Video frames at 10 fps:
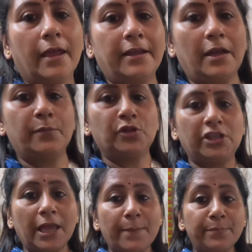এটার
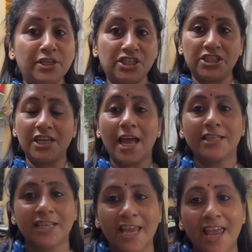মধ্যে মিষ্টি
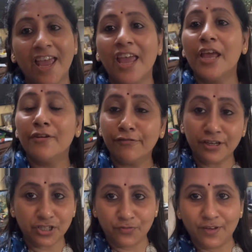আছে
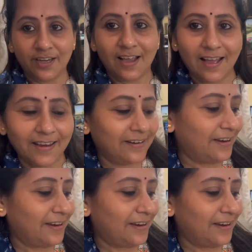ফিশ ফিঙ্গার